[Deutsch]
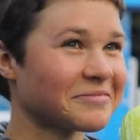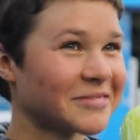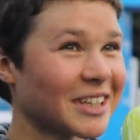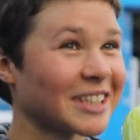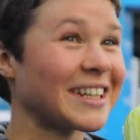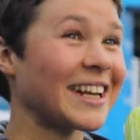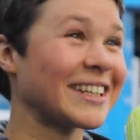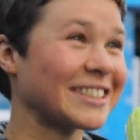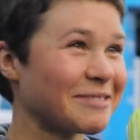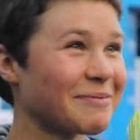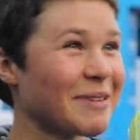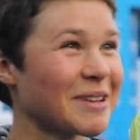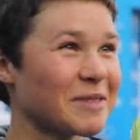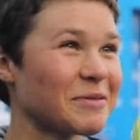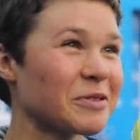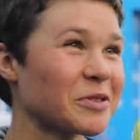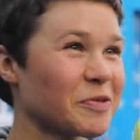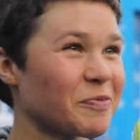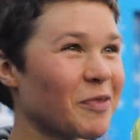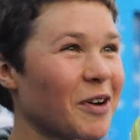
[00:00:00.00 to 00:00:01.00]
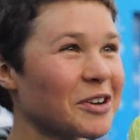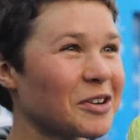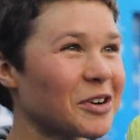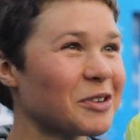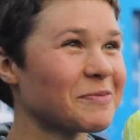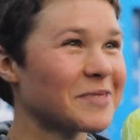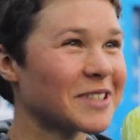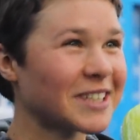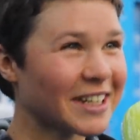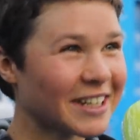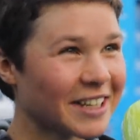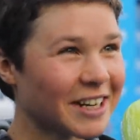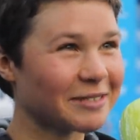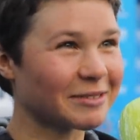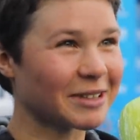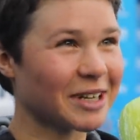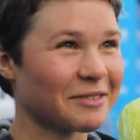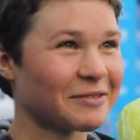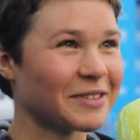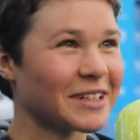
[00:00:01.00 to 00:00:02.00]
das lässt sich besser mit dem Sport kombinieren,
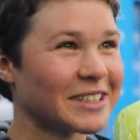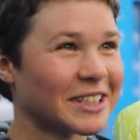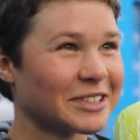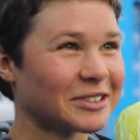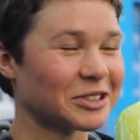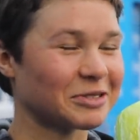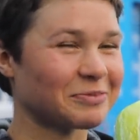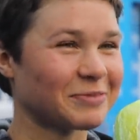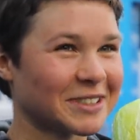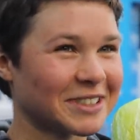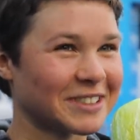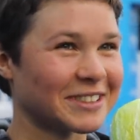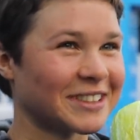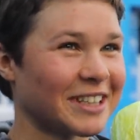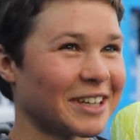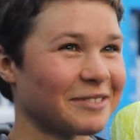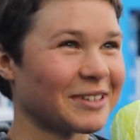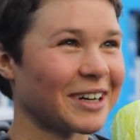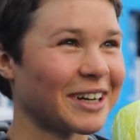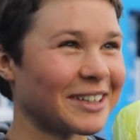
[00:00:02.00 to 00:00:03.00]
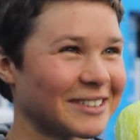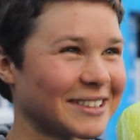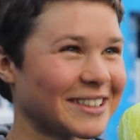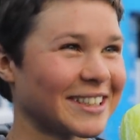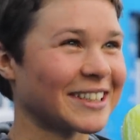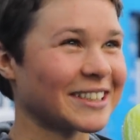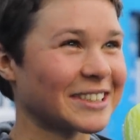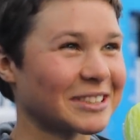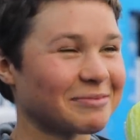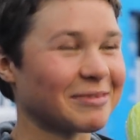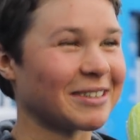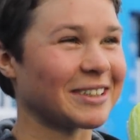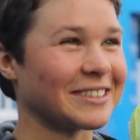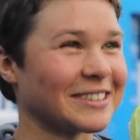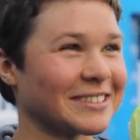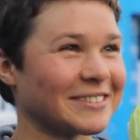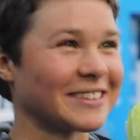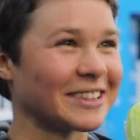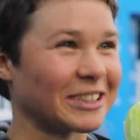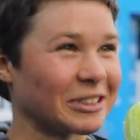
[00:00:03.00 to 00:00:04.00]
aber da fehlt natürlich ein bisschen die Erfahrung, sage ich mal.
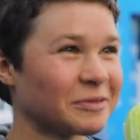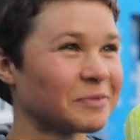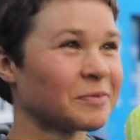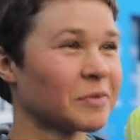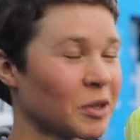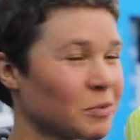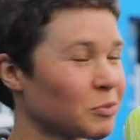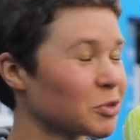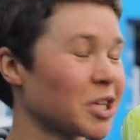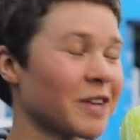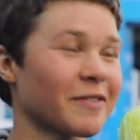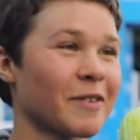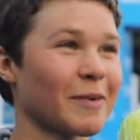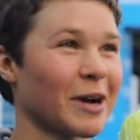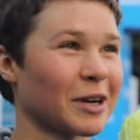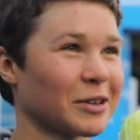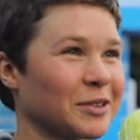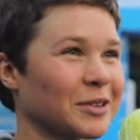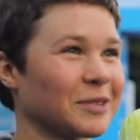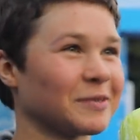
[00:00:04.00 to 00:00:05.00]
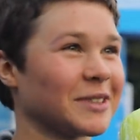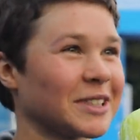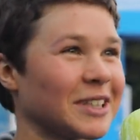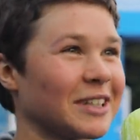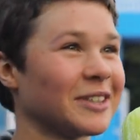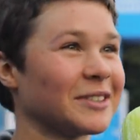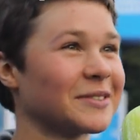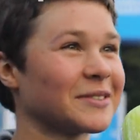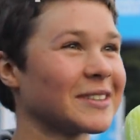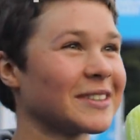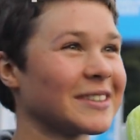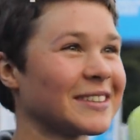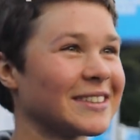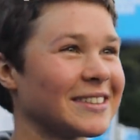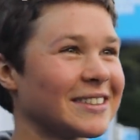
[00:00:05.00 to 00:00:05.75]
Deswegen muss ich einfach mal gucken, wie es läuft.